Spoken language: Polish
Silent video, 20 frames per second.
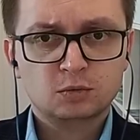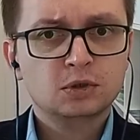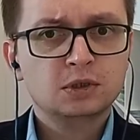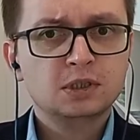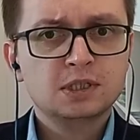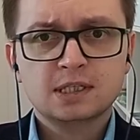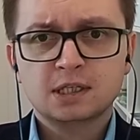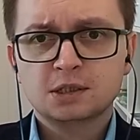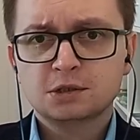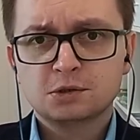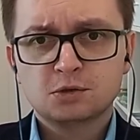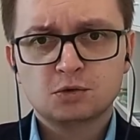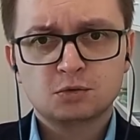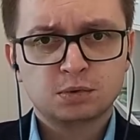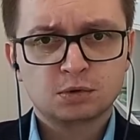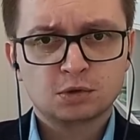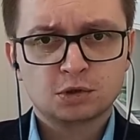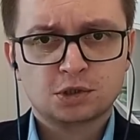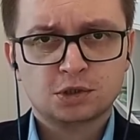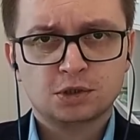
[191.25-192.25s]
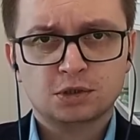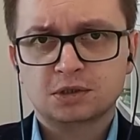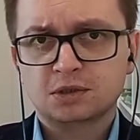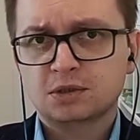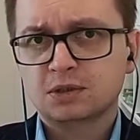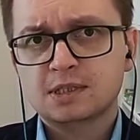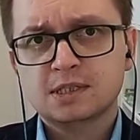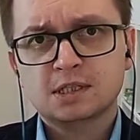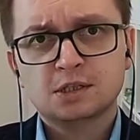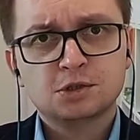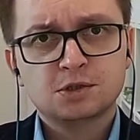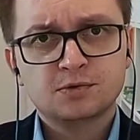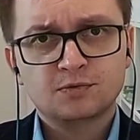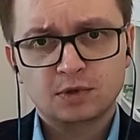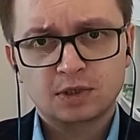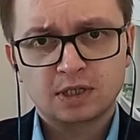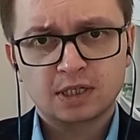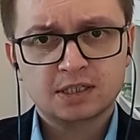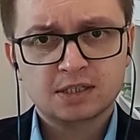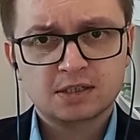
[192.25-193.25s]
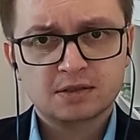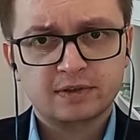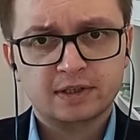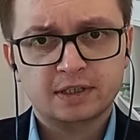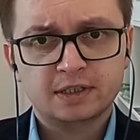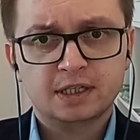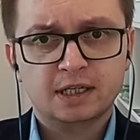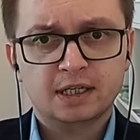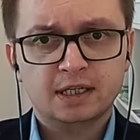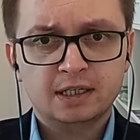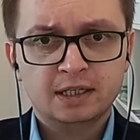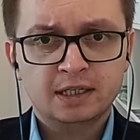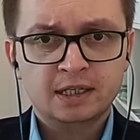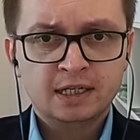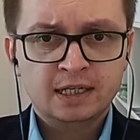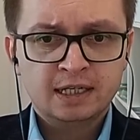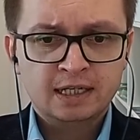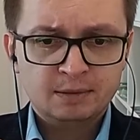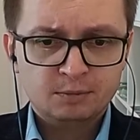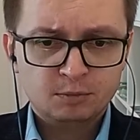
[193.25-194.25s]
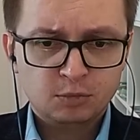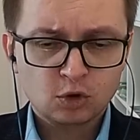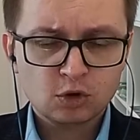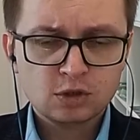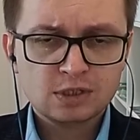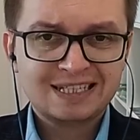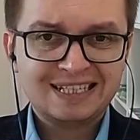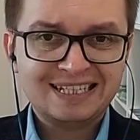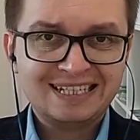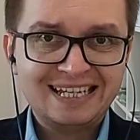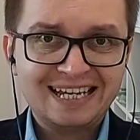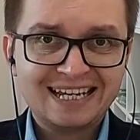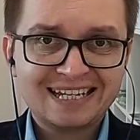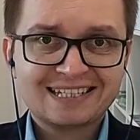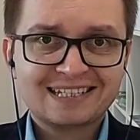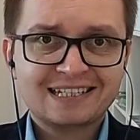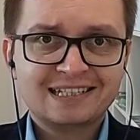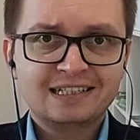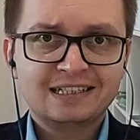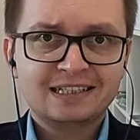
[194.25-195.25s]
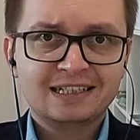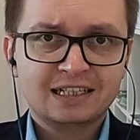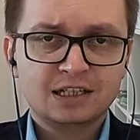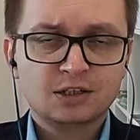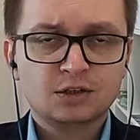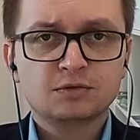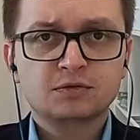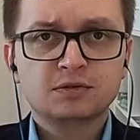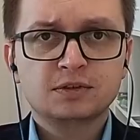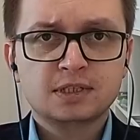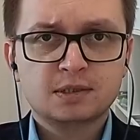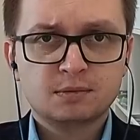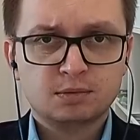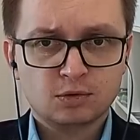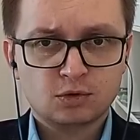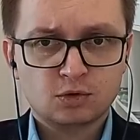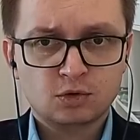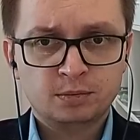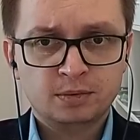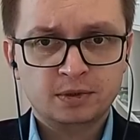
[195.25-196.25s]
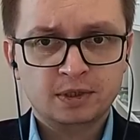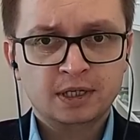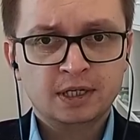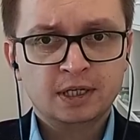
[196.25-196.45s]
To nie znaczy uproszczony, to nie znaczy zwulgaryzowany, ale prosty, jasny, klarowny sposób